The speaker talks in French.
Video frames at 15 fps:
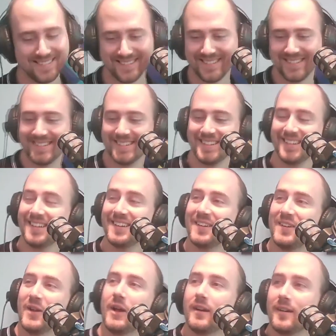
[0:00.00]
que ça, mais
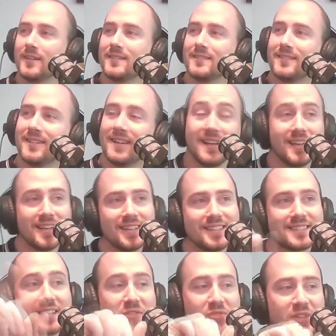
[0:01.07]
avant, c'était les entraînements.
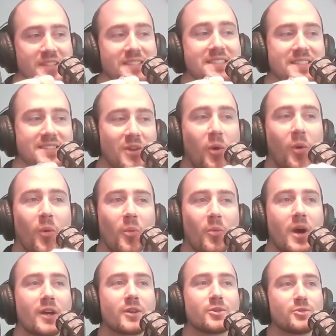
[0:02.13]
Ça fait 10 ans au
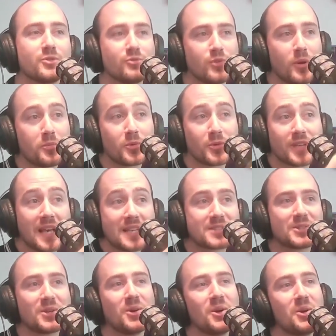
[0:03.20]
moins que tu ne vois plus qu'un
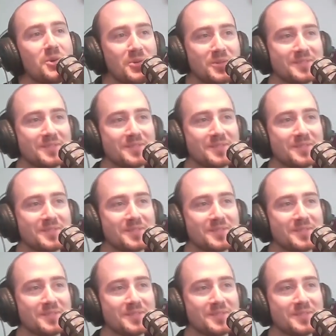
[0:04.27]
seul loup.